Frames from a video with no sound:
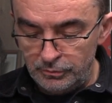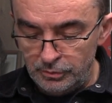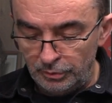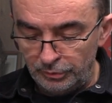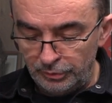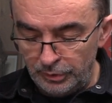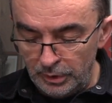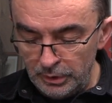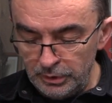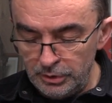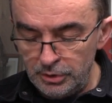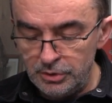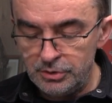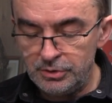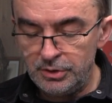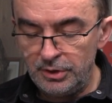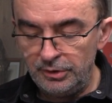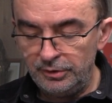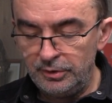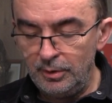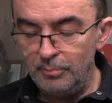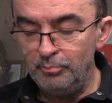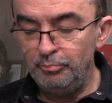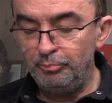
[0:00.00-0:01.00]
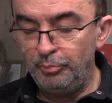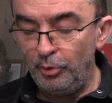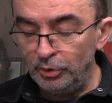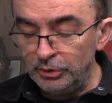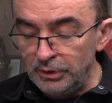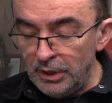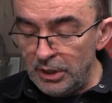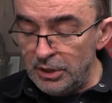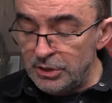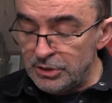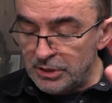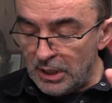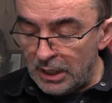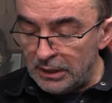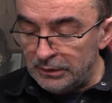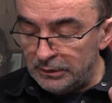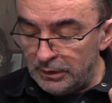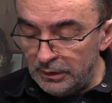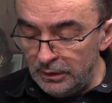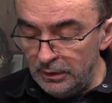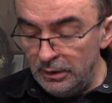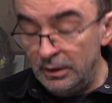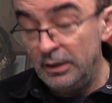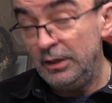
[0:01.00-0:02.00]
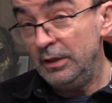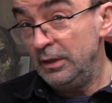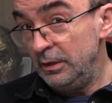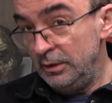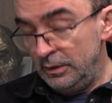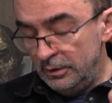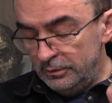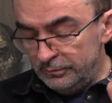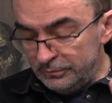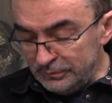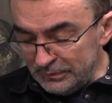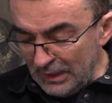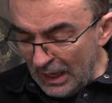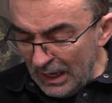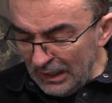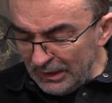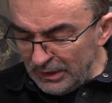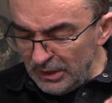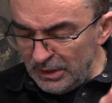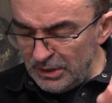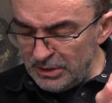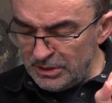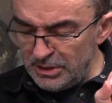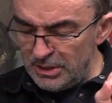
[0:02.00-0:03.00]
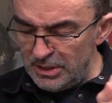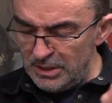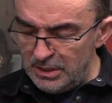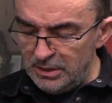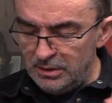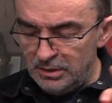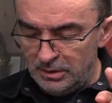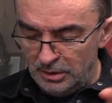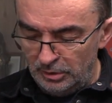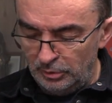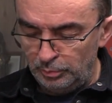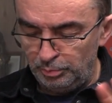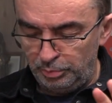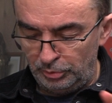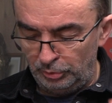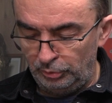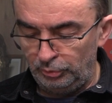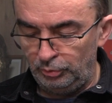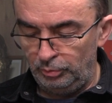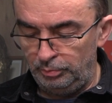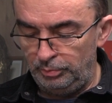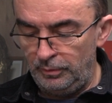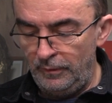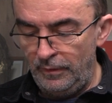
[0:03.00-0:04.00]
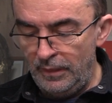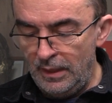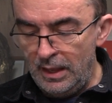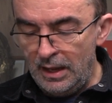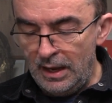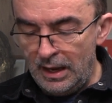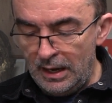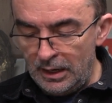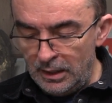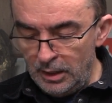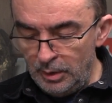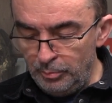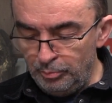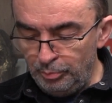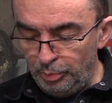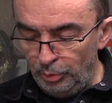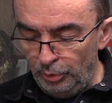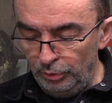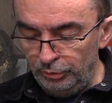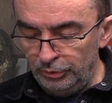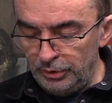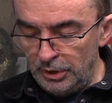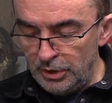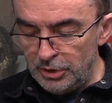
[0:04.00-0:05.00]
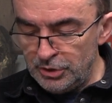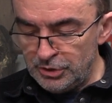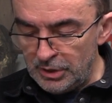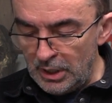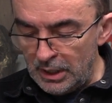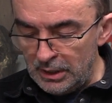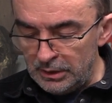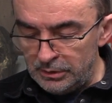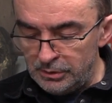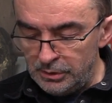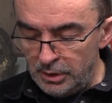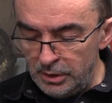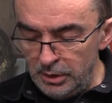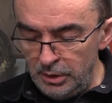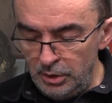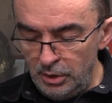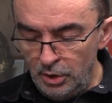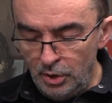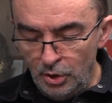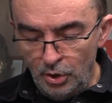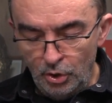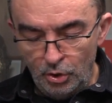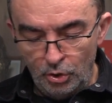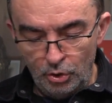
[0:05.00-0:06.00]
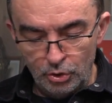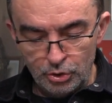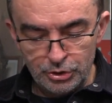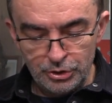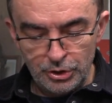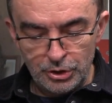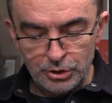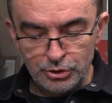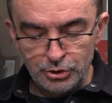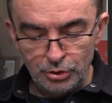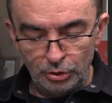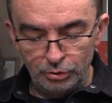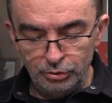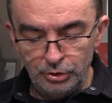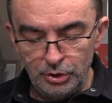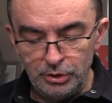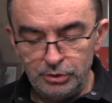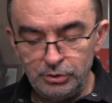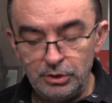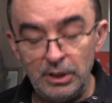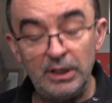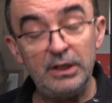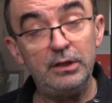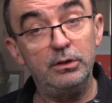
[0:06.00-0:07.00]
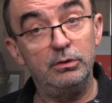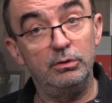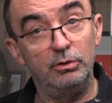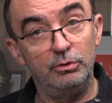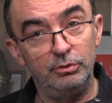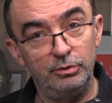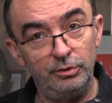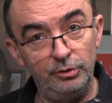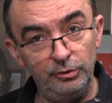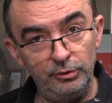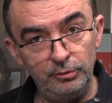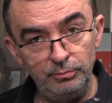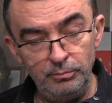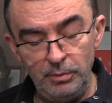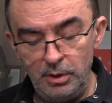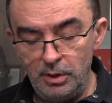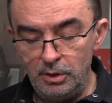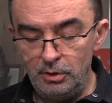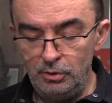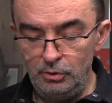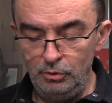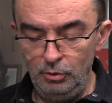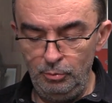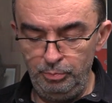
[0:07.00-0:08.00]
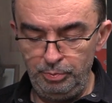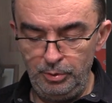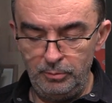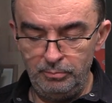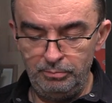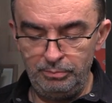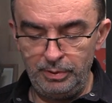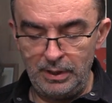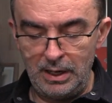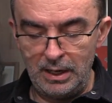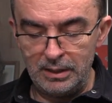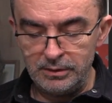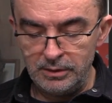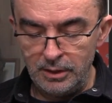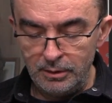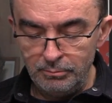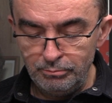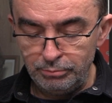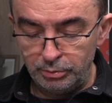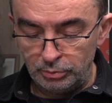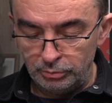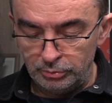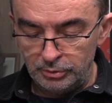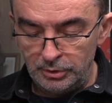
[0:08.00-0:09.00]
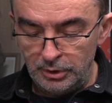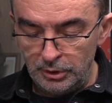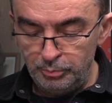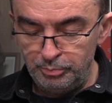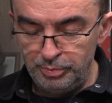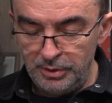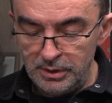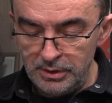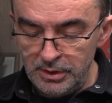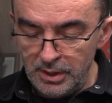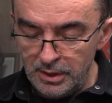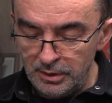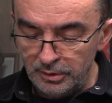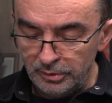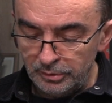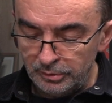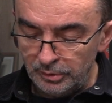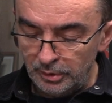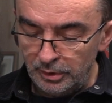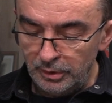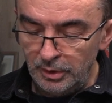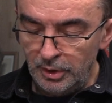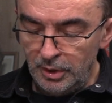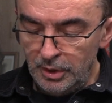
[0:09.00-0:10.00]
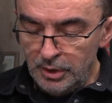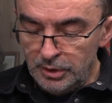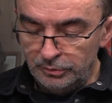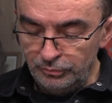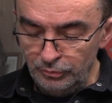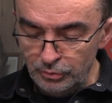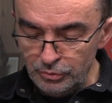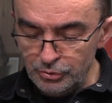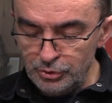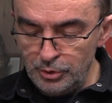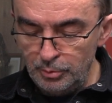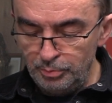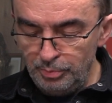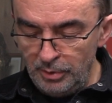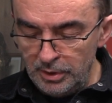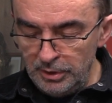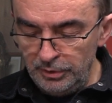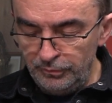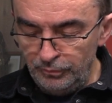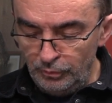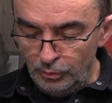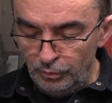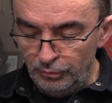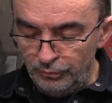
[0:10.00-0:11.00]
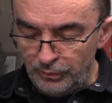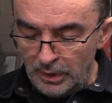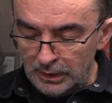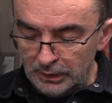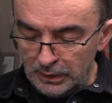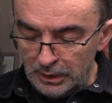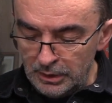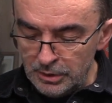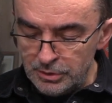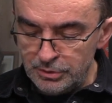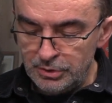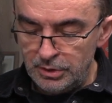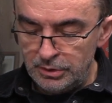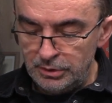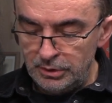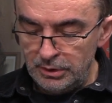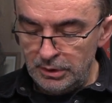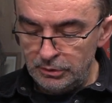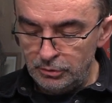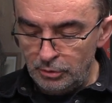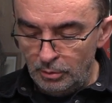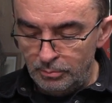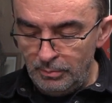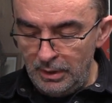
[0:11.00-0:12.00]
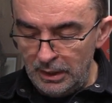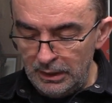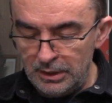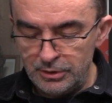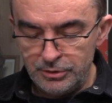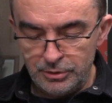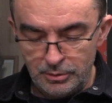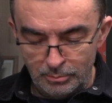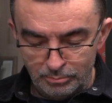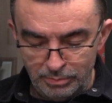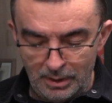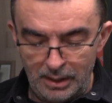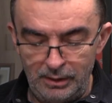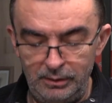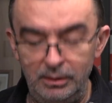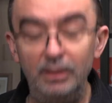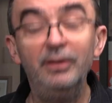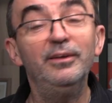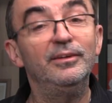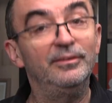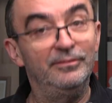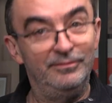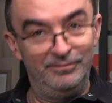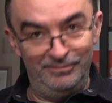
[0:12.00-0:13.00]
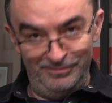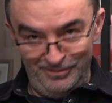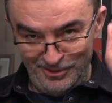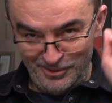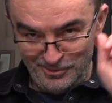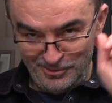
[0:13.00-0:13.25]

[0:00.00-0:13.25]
wniosek, iż jestem podejrzany w taki czy inny sposób, ale podejrzany orzeczony terroryzm lub pranie brudnych pieniędzy. Zwróćcie Państwo uwagę, że nie domaga się bank w